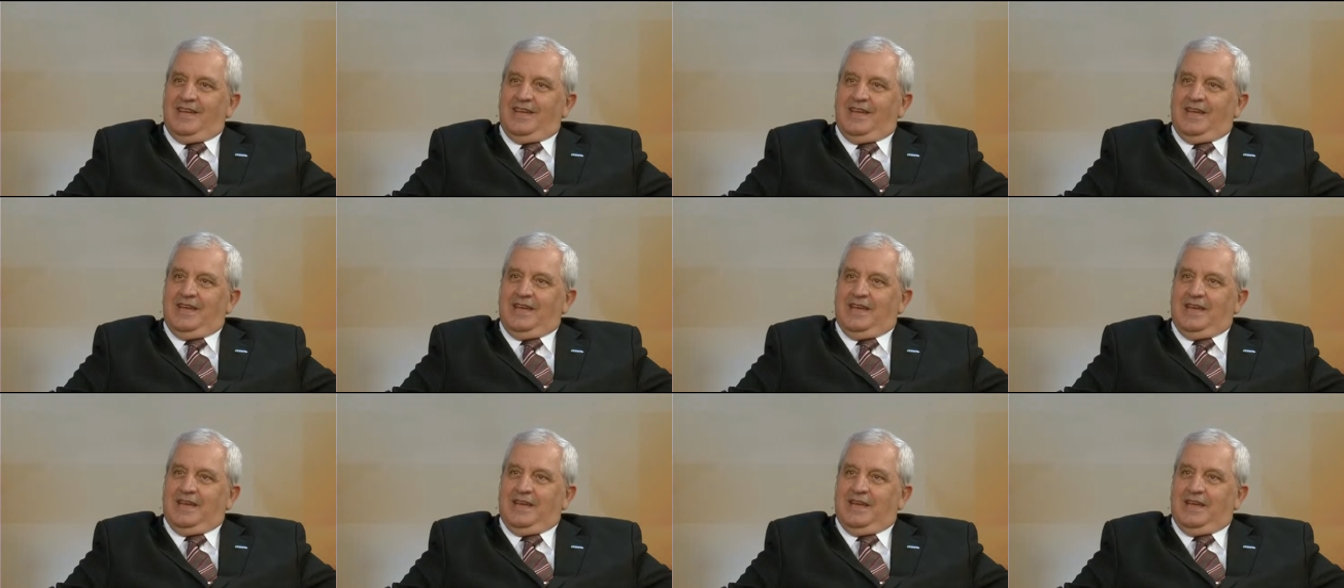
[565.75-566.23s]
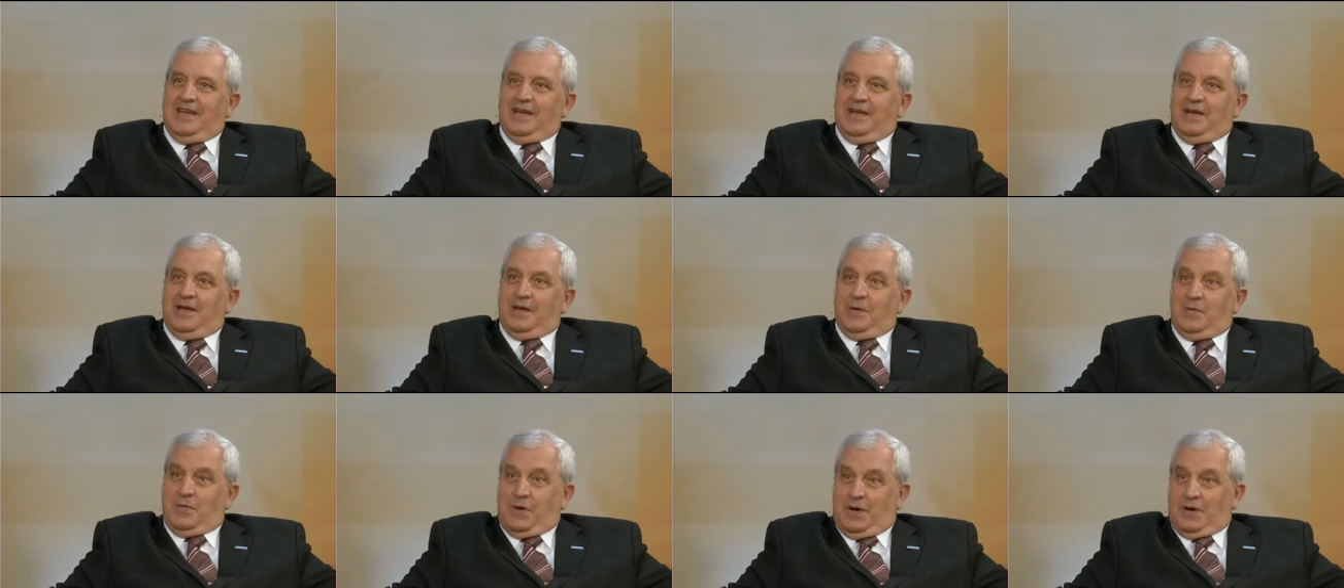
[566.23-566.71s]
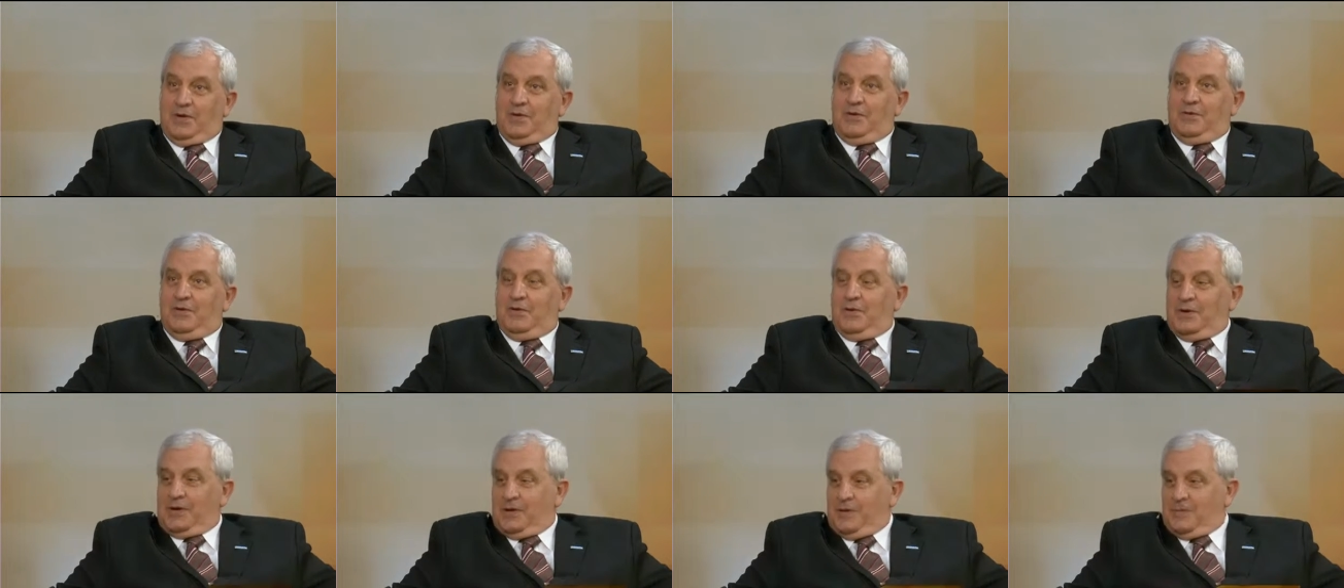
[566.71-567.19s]
Y bueno,
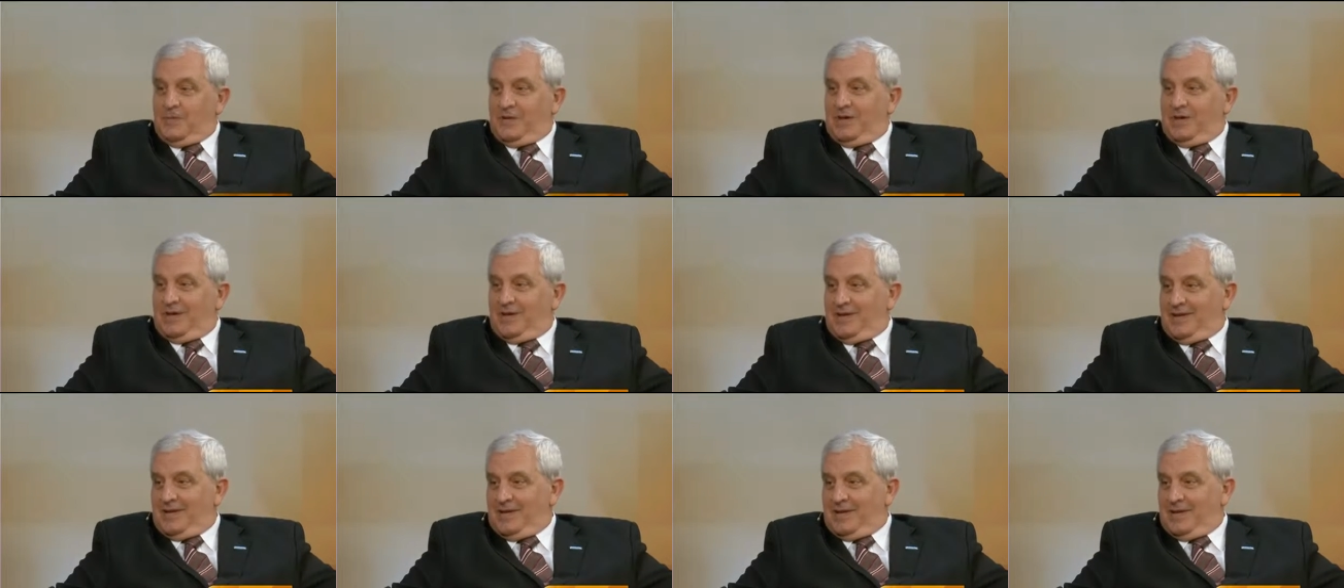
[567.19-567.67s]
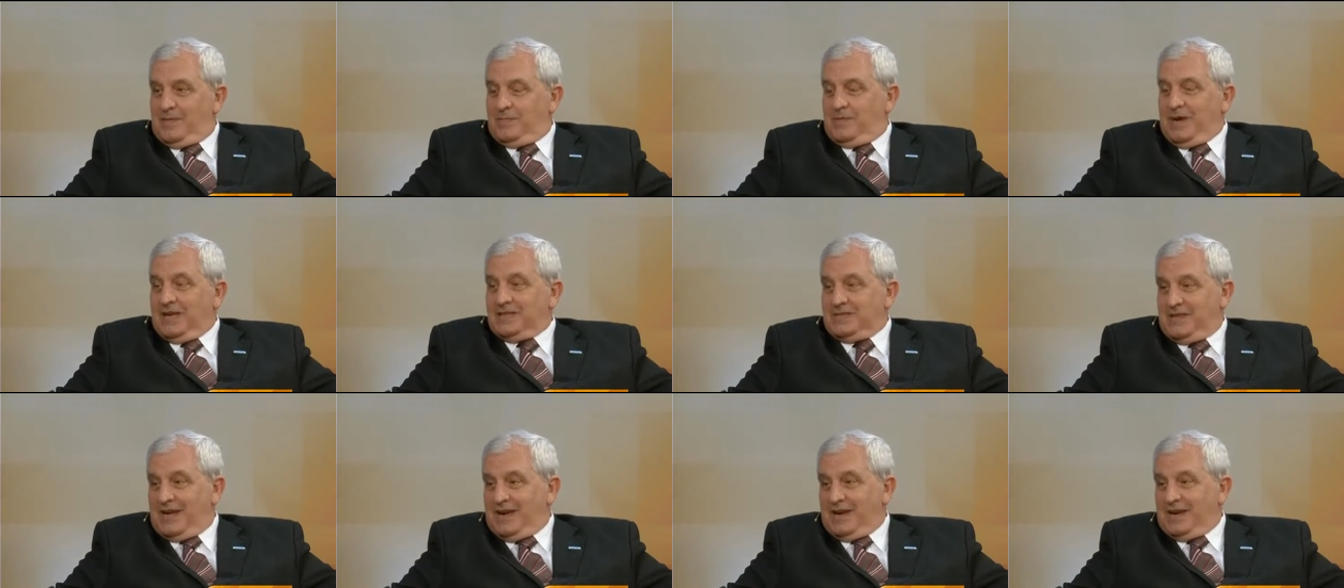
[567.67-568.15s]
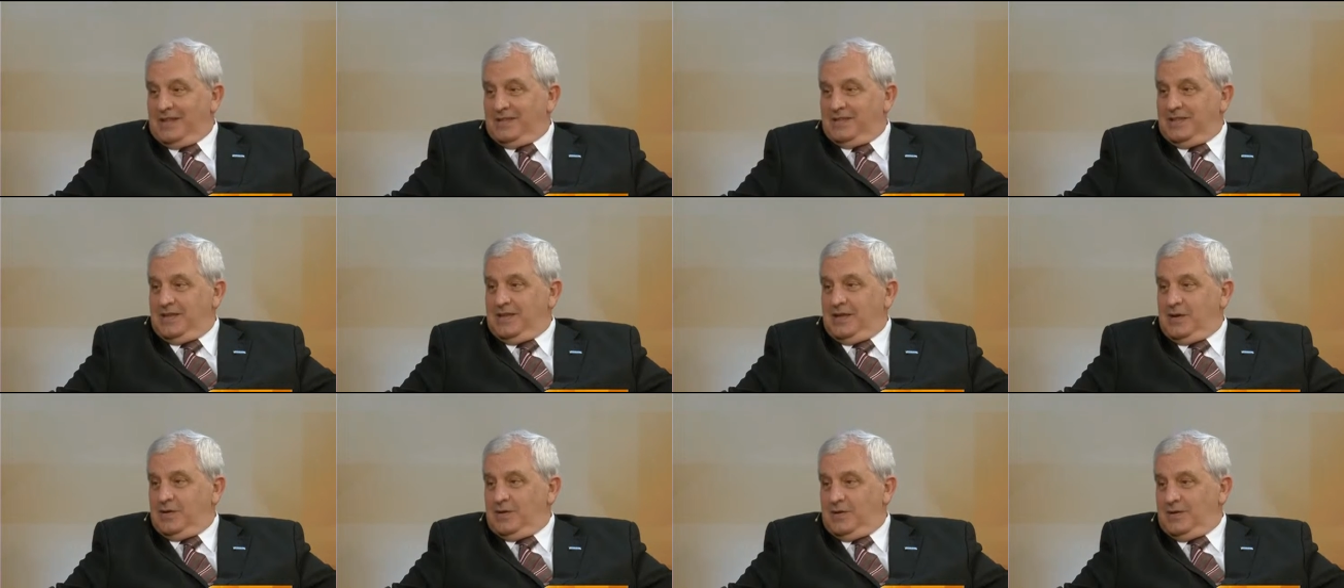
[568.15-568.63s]
luego que me pasé a
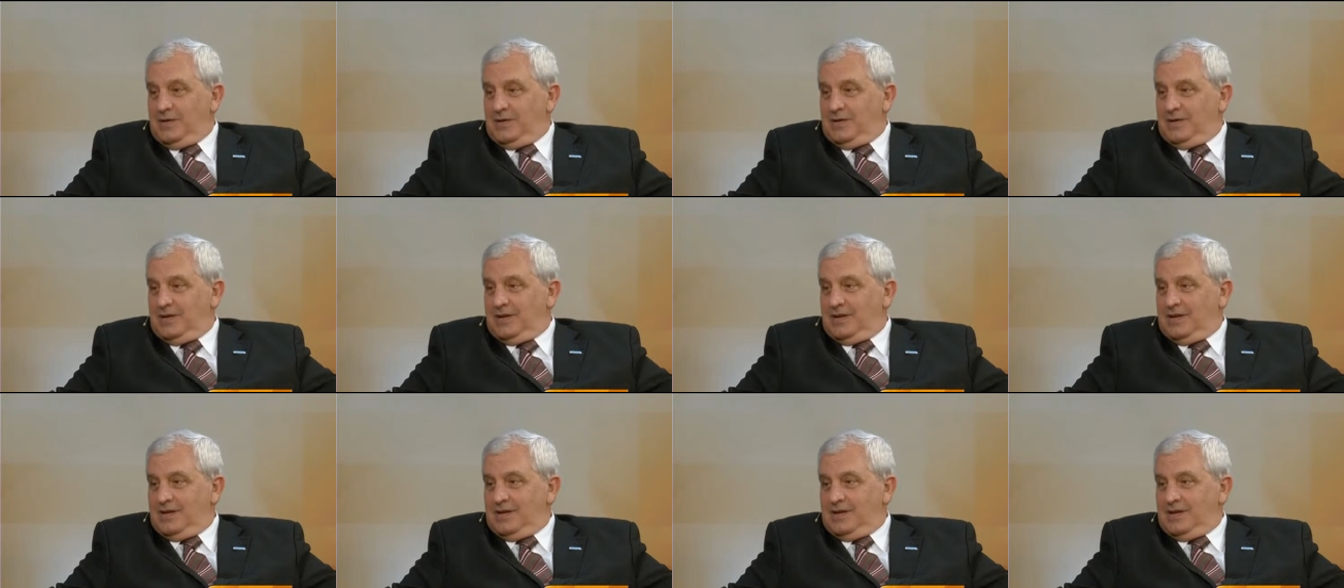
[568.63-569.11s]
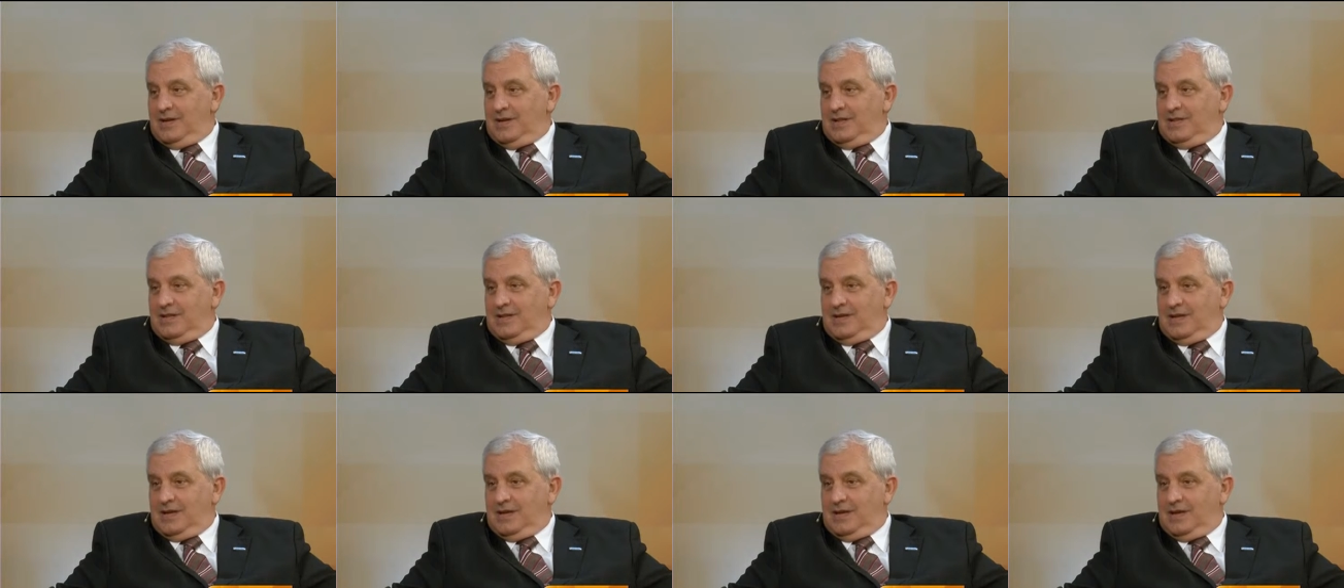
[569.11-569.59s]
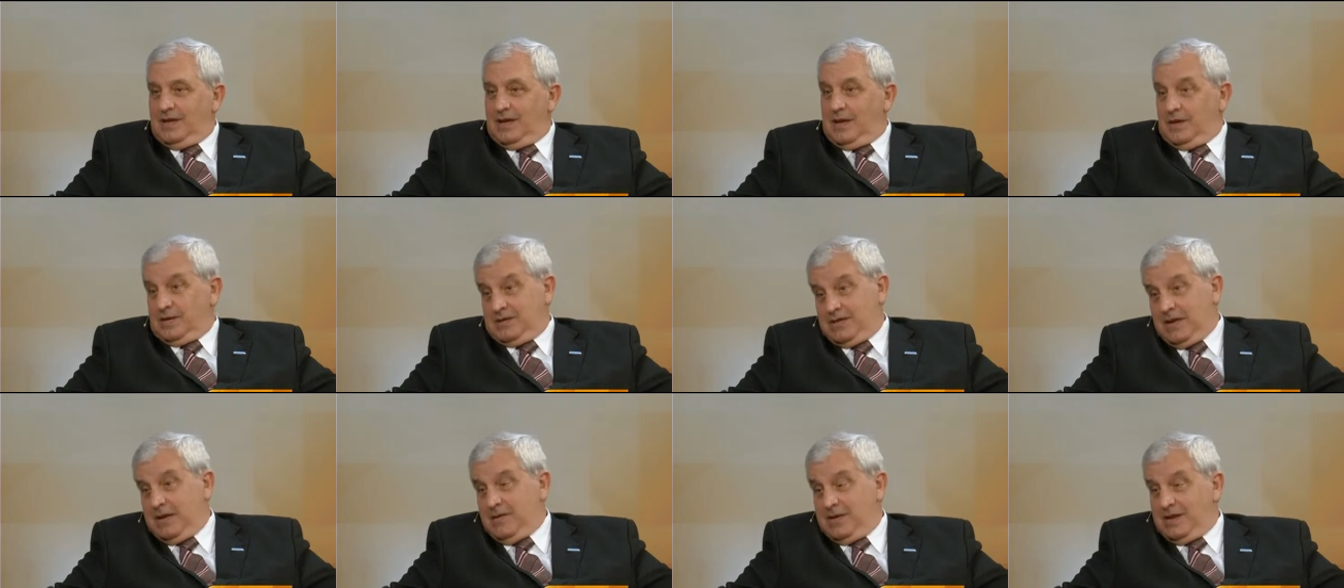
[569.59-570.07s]
retiro, este,
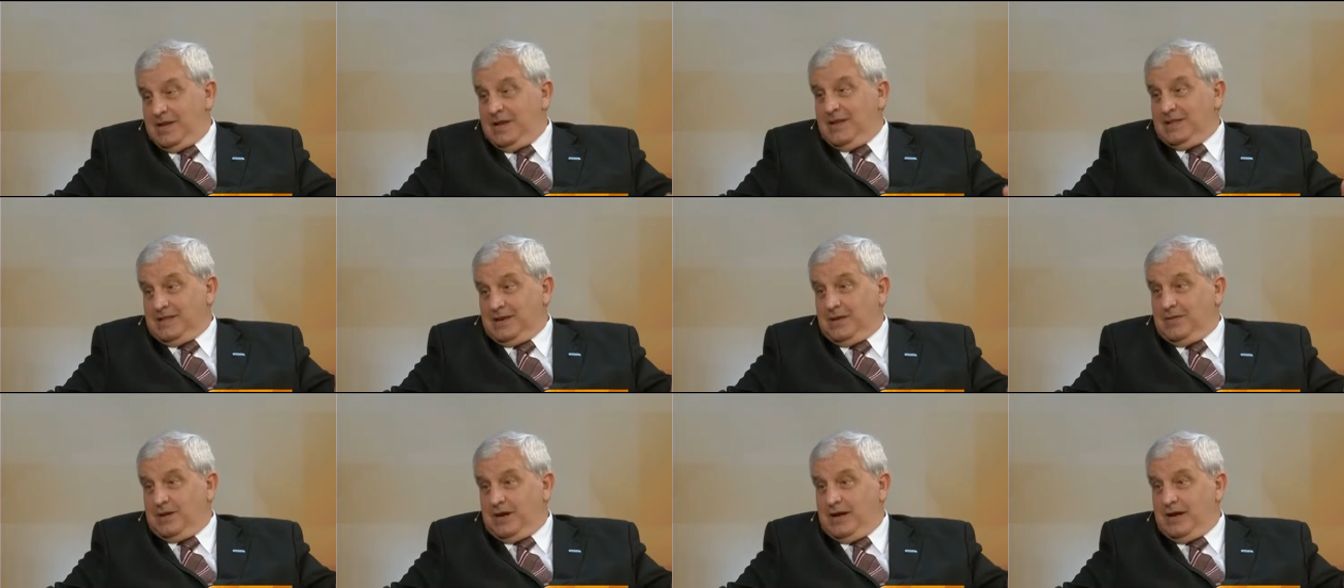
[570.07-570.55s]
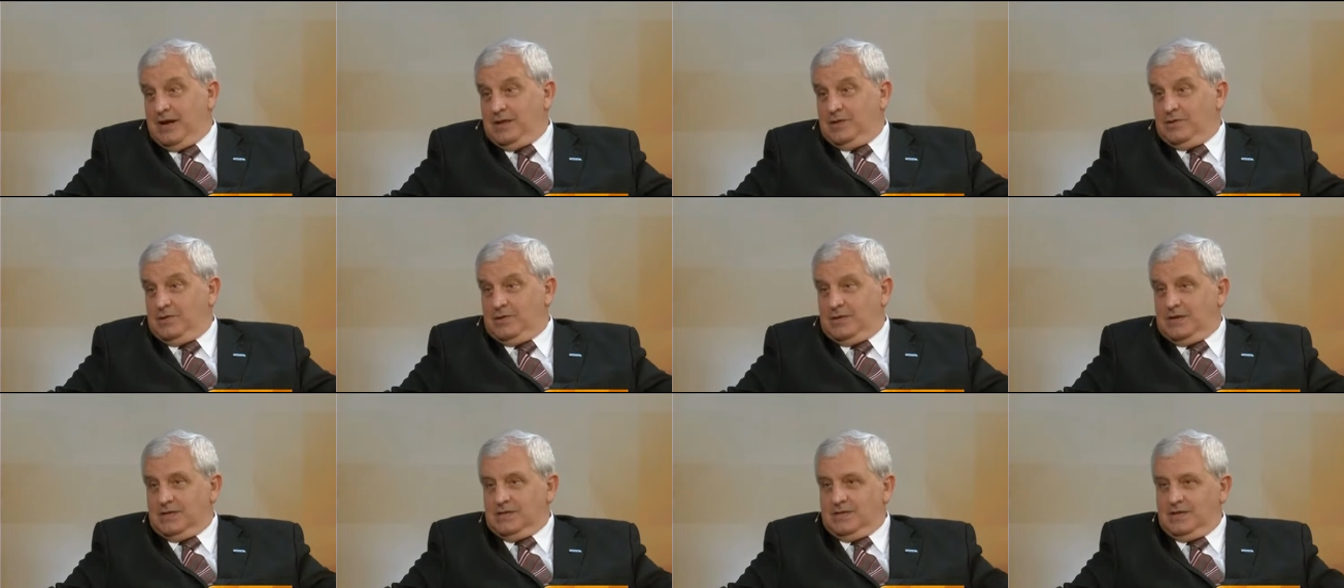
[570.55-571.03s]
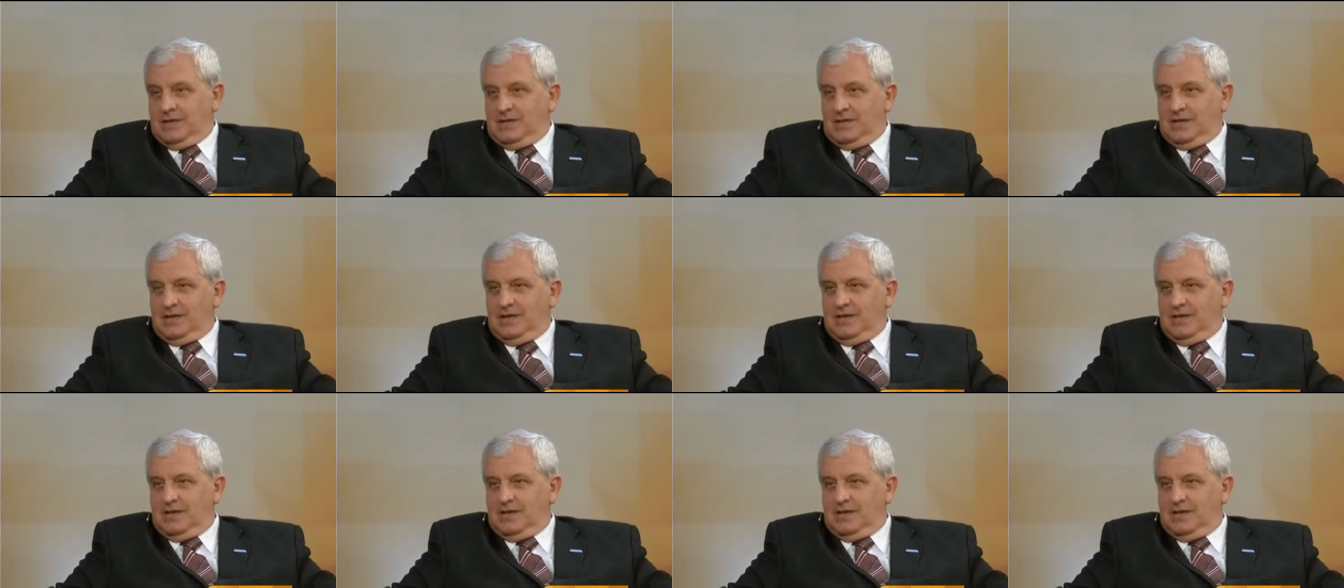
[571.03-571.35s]
ya venía trabajando hace